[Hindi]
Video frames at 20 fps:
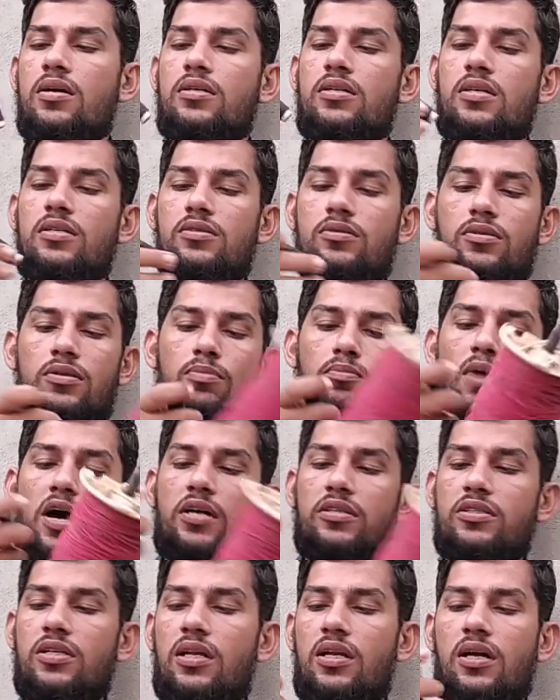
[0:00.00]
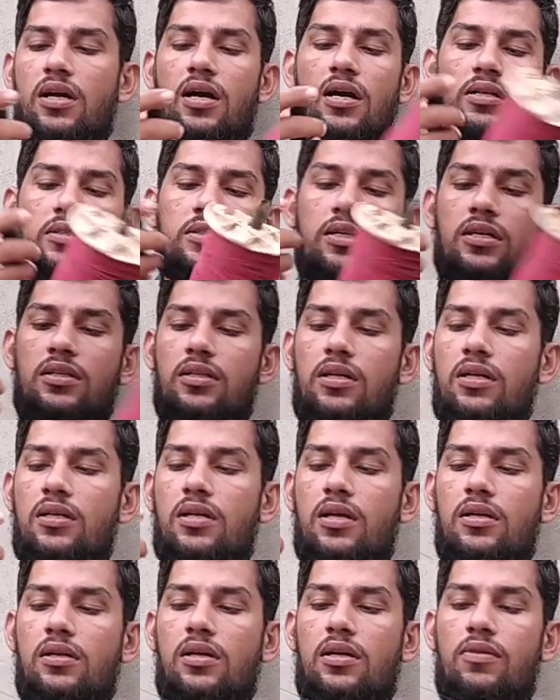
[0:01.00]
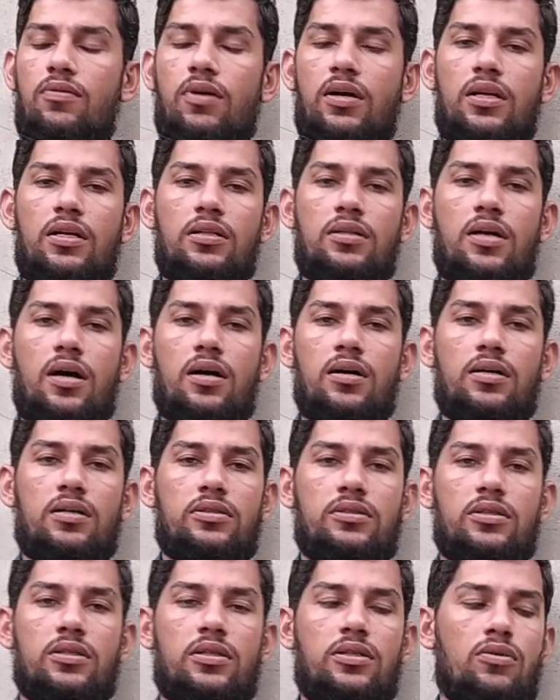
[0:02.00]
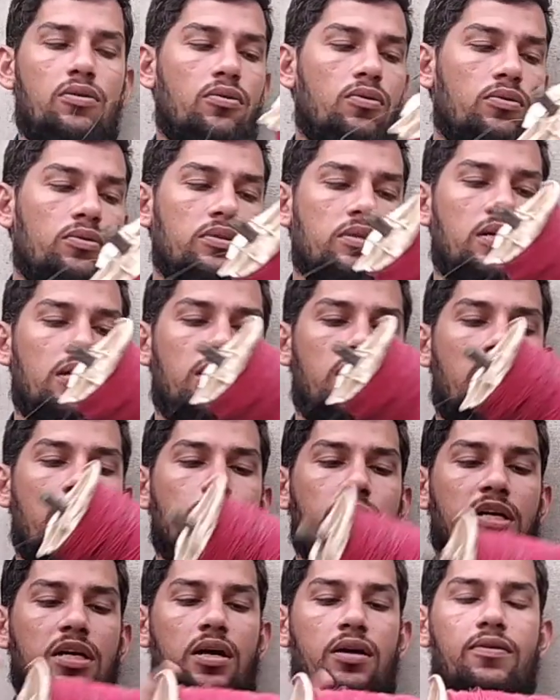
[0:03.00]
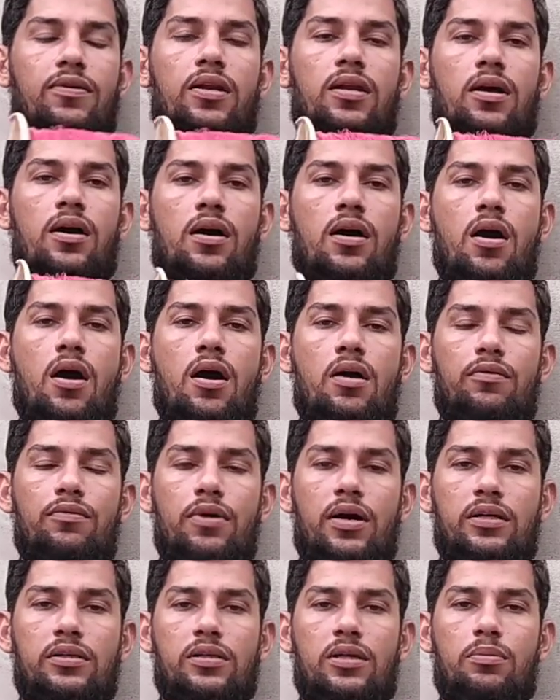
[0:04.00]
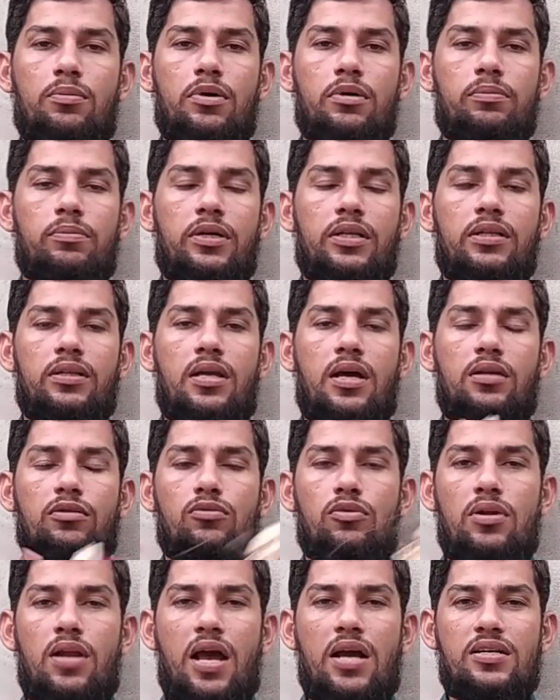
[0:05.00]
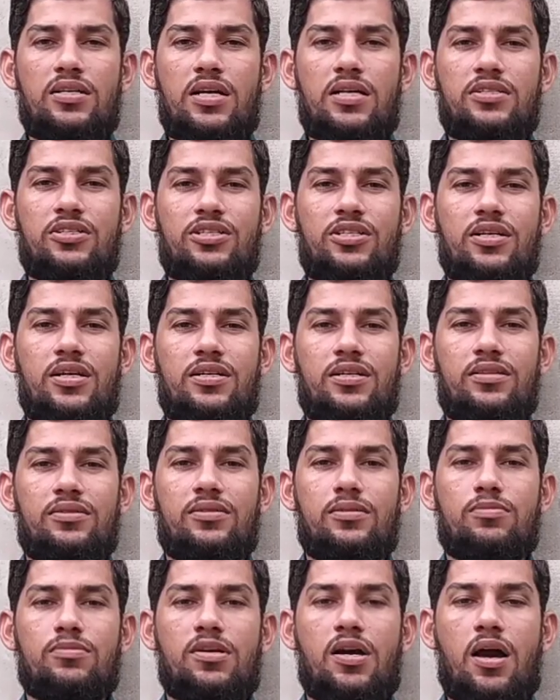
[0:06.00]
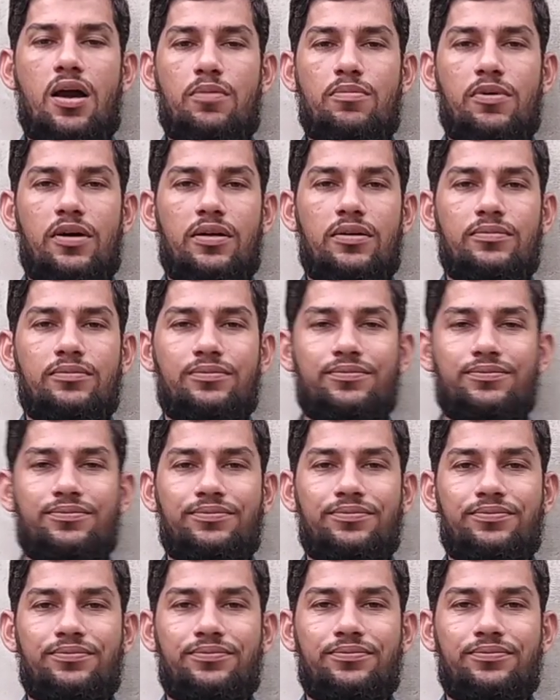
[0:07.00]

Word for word: जिससे मांझा लगाया जाता है नलकी वाले धागे से और ये केमिकल वाला फैक्ट्री में बनता है तो लाइक एंड शेयर एंड सब्सक्राइब करें